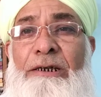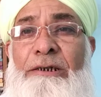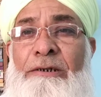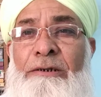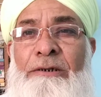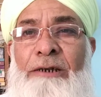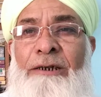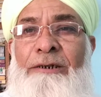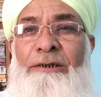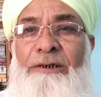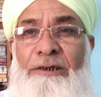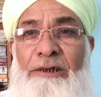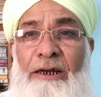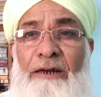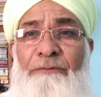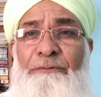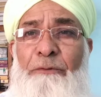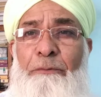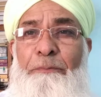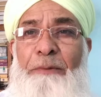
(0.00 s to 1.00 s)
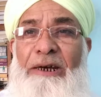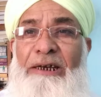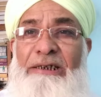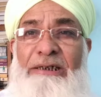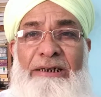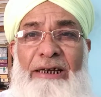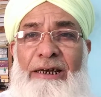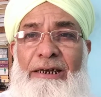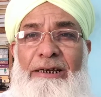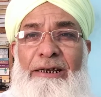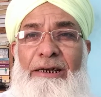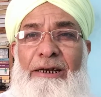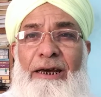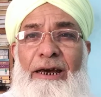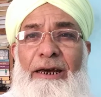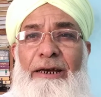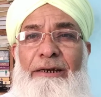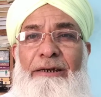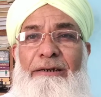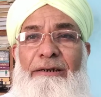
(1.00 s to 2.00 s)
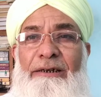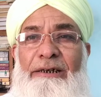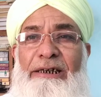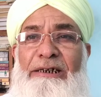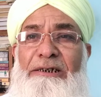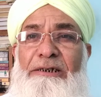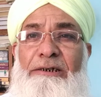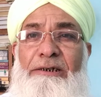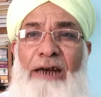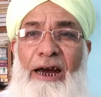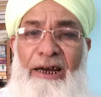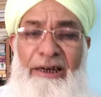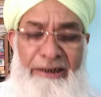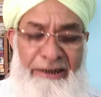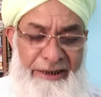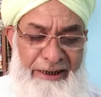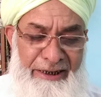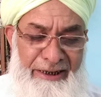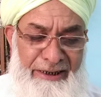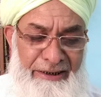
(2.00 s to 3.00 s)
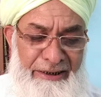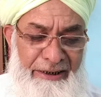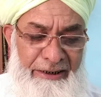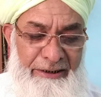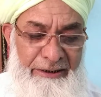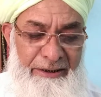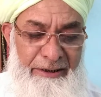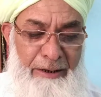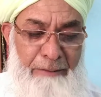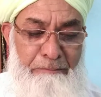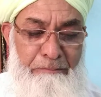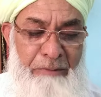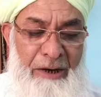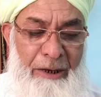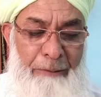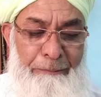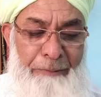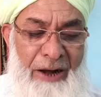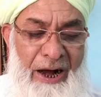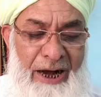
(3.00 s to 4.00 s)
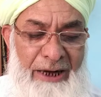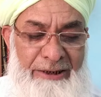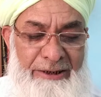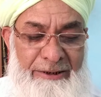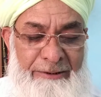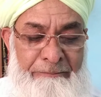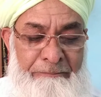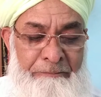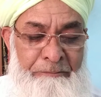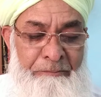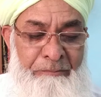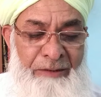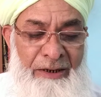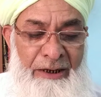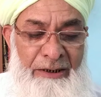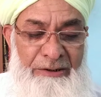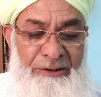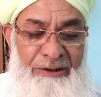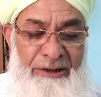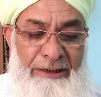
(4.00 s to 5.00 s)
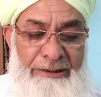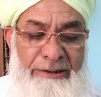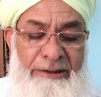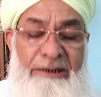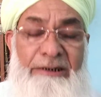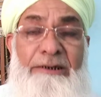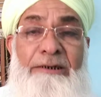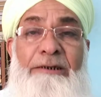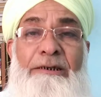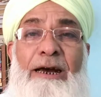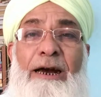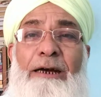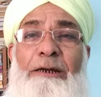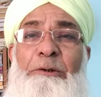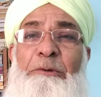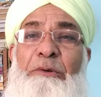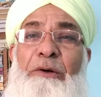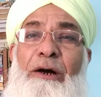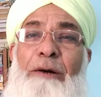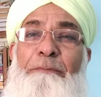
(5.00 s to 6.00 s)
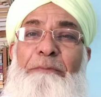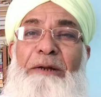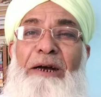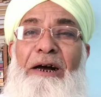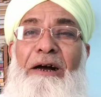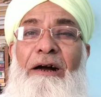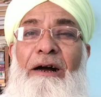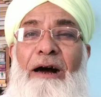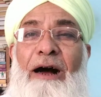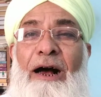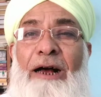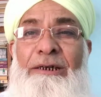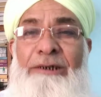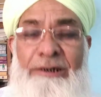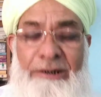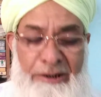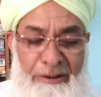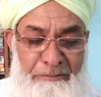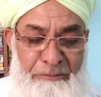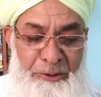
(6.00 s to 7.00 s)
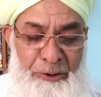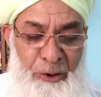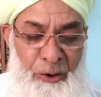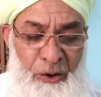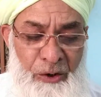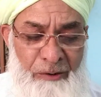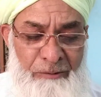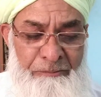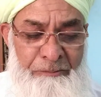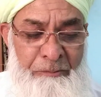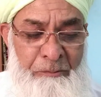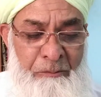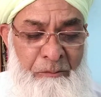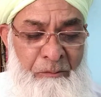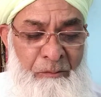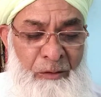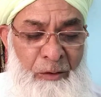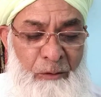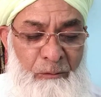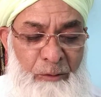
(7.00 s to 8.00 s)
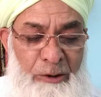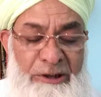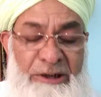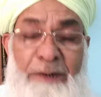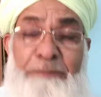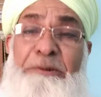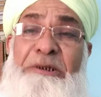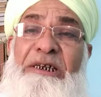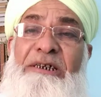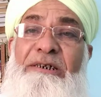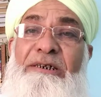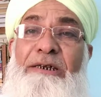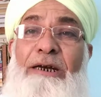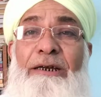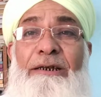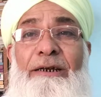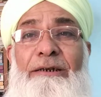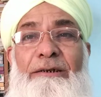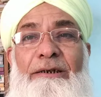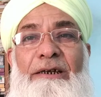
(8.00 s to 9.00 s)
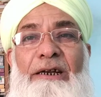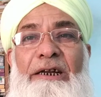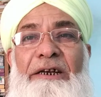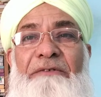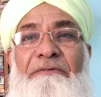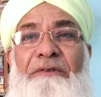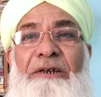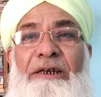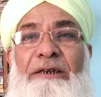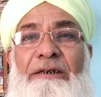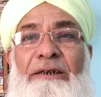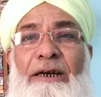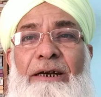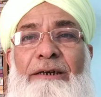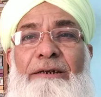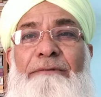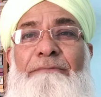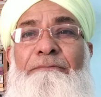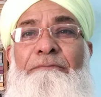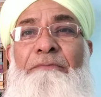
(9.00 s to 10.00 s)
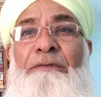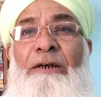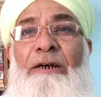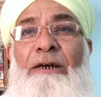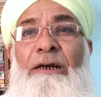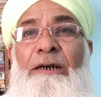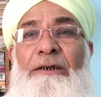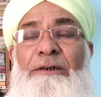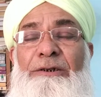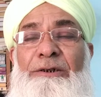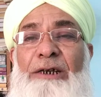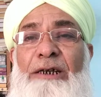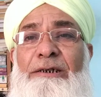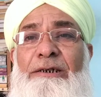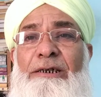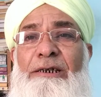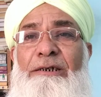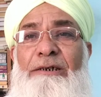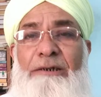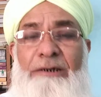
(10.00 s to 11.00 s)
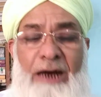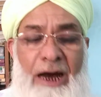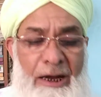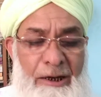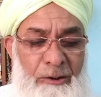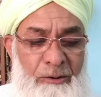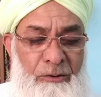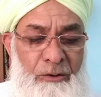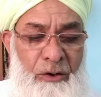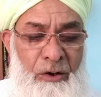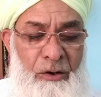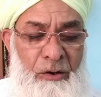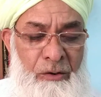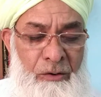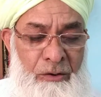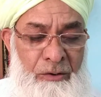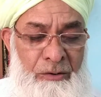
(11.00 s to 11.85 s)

इज्जत सिर्फ पैसे की है इंसान की नहीं नंबर पाँच जिस इंसान को अपना ख़ास समझो वो सबसे ज़्यादा तकलीफ़ देता है जिस इंसान को